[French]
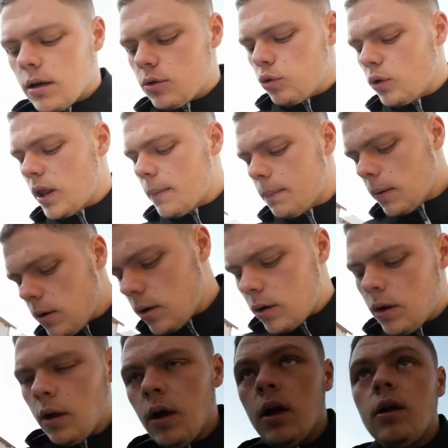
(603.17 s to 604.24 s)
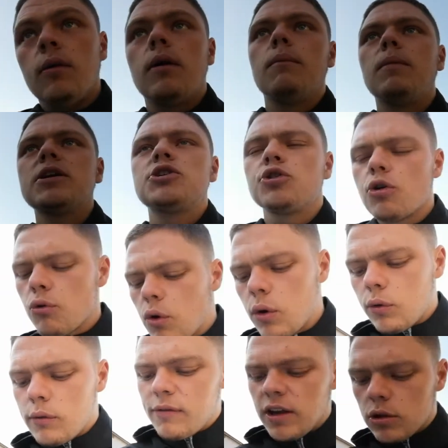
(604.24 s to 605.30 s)
Tout dépend. match nul
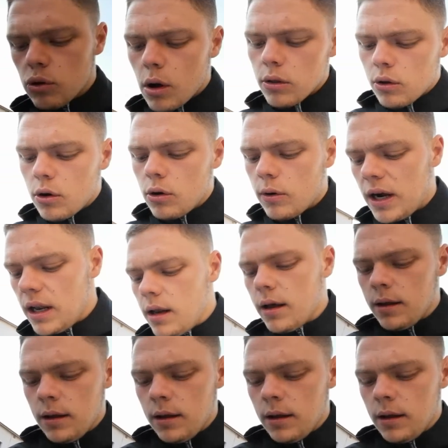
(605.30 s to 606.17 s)
ou victoire de l'OL.